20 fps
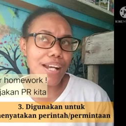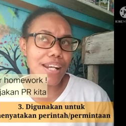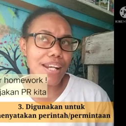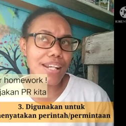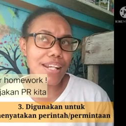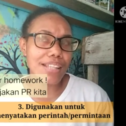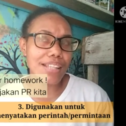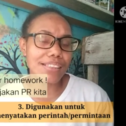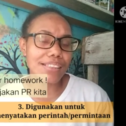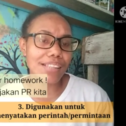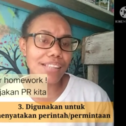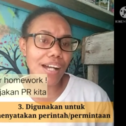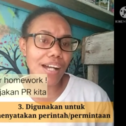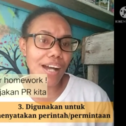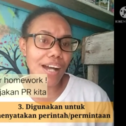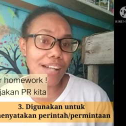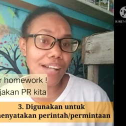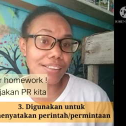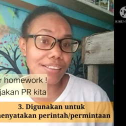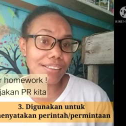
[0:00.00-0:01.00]
Let's
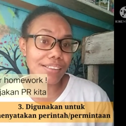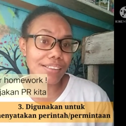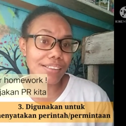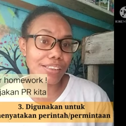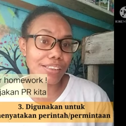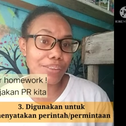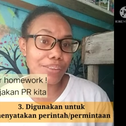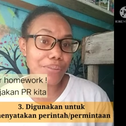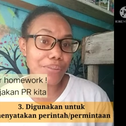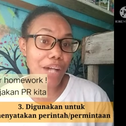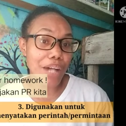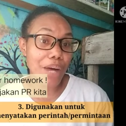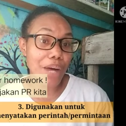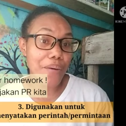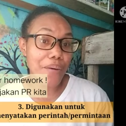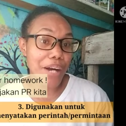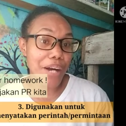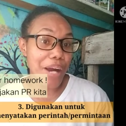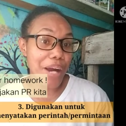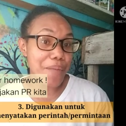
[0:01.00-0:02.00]
us do
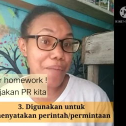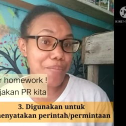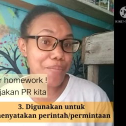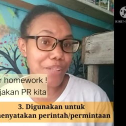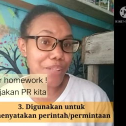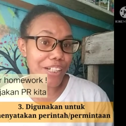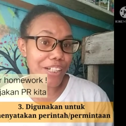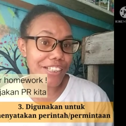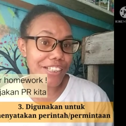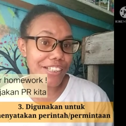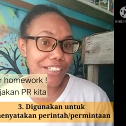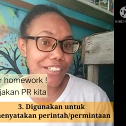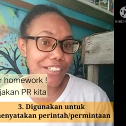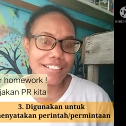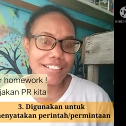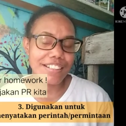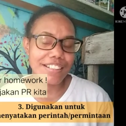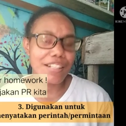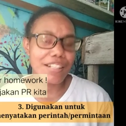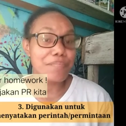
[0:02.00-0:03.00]
our homework.
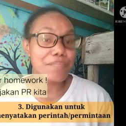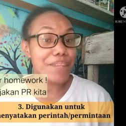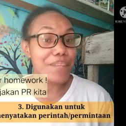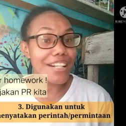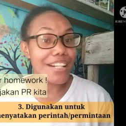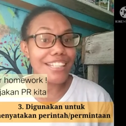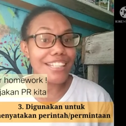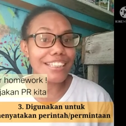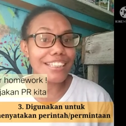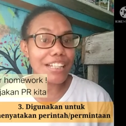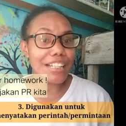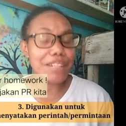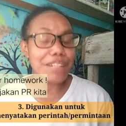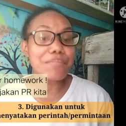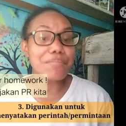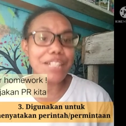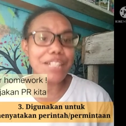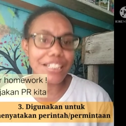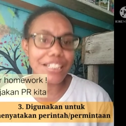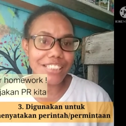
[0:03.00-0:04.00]
Mari kita
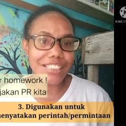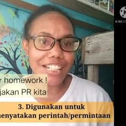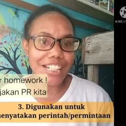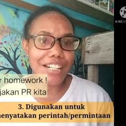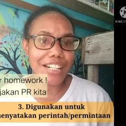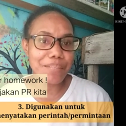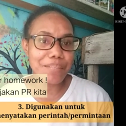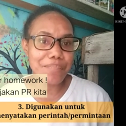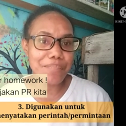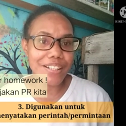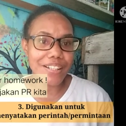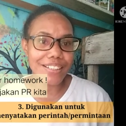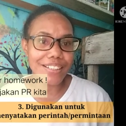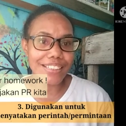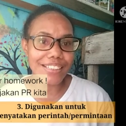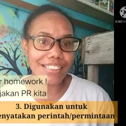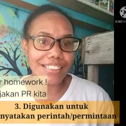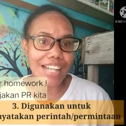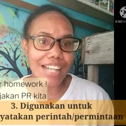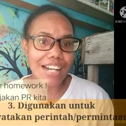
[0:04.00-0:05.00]
mengerjakan PR
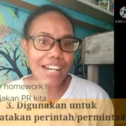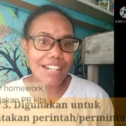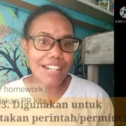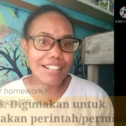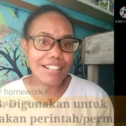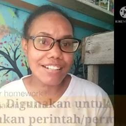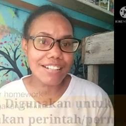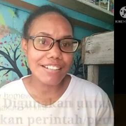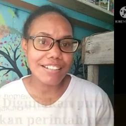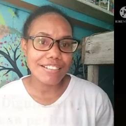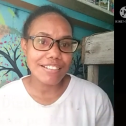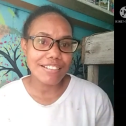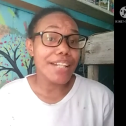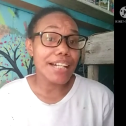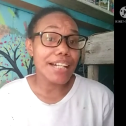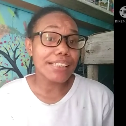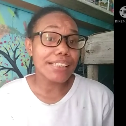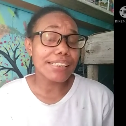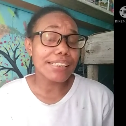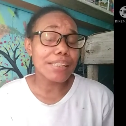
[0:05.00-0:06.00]
kita.
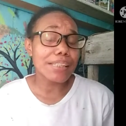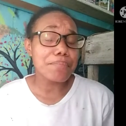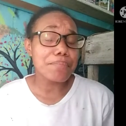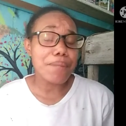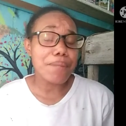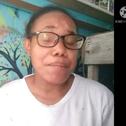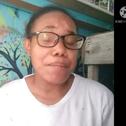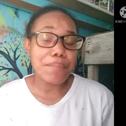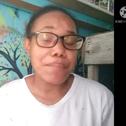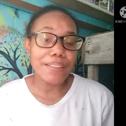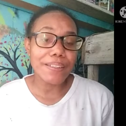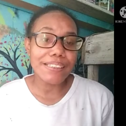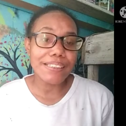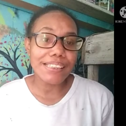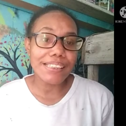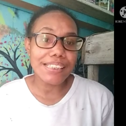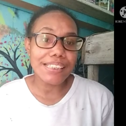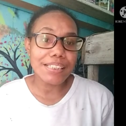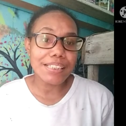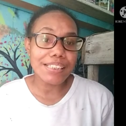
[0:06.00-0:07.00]
Dan simple
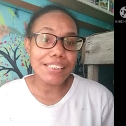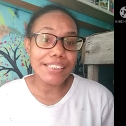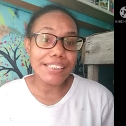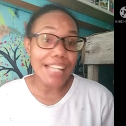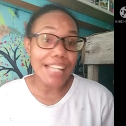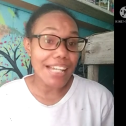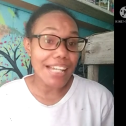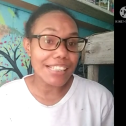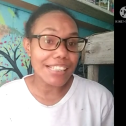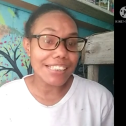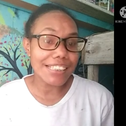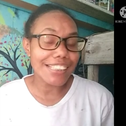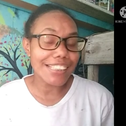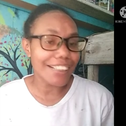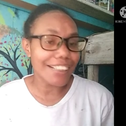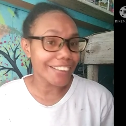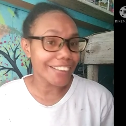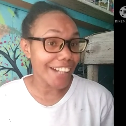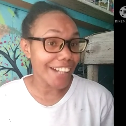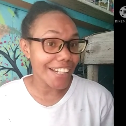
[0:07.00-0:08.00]
present tense
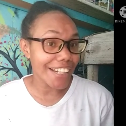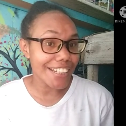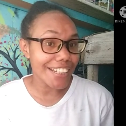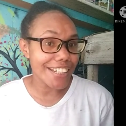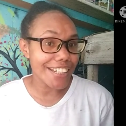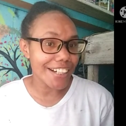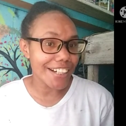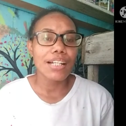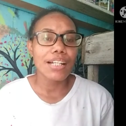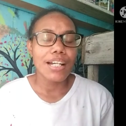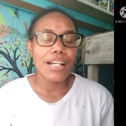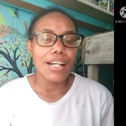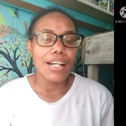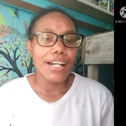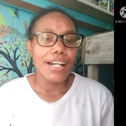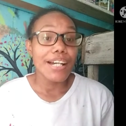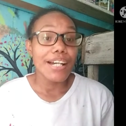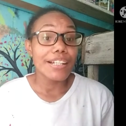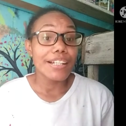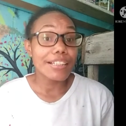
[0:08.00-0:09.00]
yang terakhir
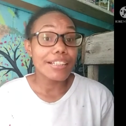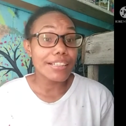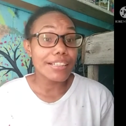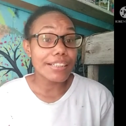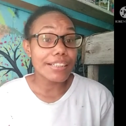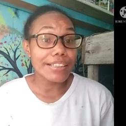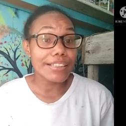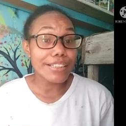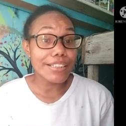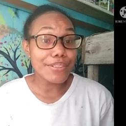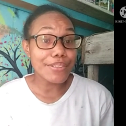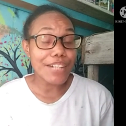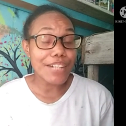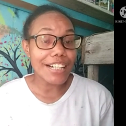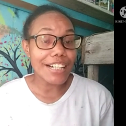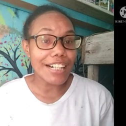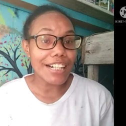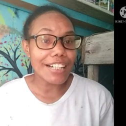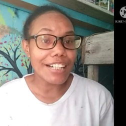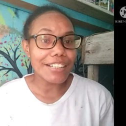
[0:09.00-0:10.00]

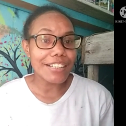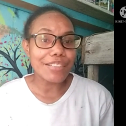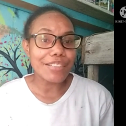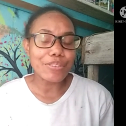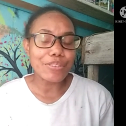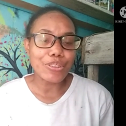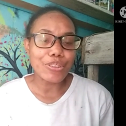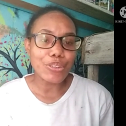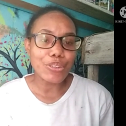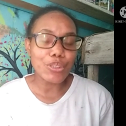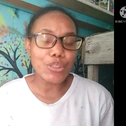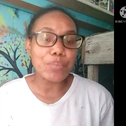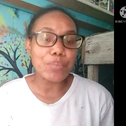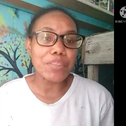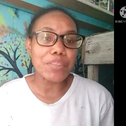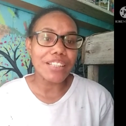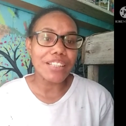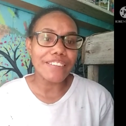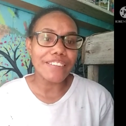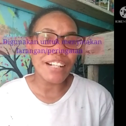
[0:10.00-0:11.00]
digunakan untuk
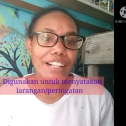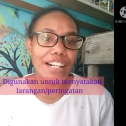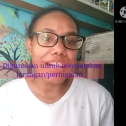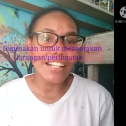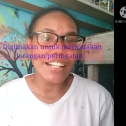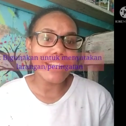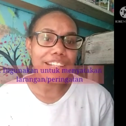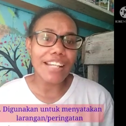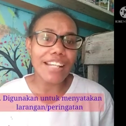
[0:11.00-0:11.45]
menyatakan